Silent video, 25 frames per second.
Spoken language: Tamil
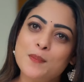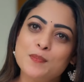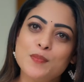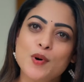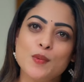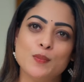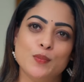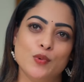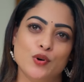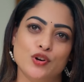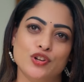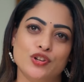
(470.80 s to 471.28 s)

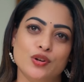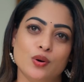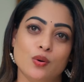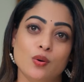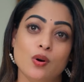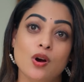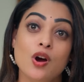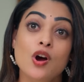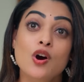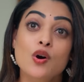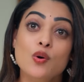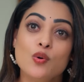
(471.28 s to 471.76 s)
அப்ப
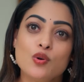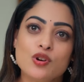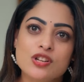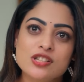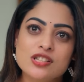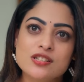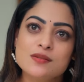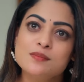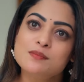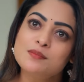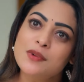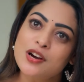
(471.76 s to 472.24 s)
புரியும்
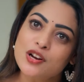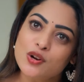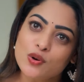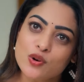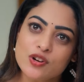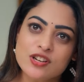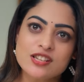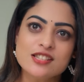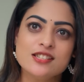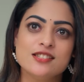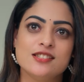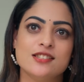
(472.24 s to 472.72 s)
உனக்கு இந்த
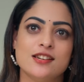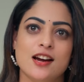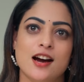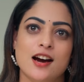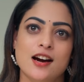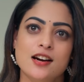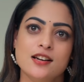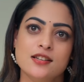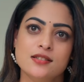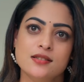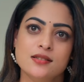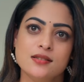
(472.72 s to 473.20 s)
மனோகரி
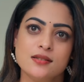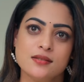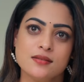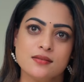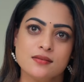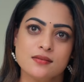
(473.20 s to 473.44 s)
யாருன்னு